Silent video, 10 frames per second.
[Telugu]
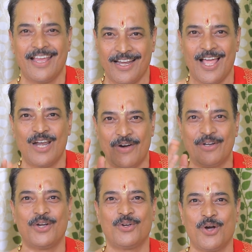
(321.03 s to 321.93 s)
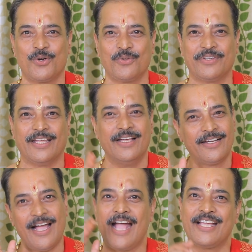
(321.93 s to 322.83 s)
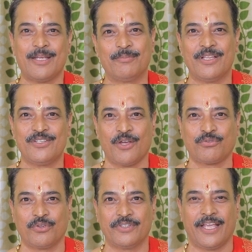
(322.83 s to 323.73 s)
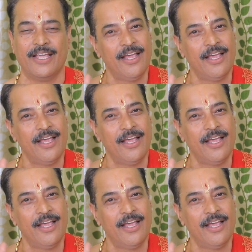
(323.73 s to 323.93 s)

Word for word: ఇల్లాలు వంటింట్లో అంటుంది కాకి శబ్దం చేస్తుంది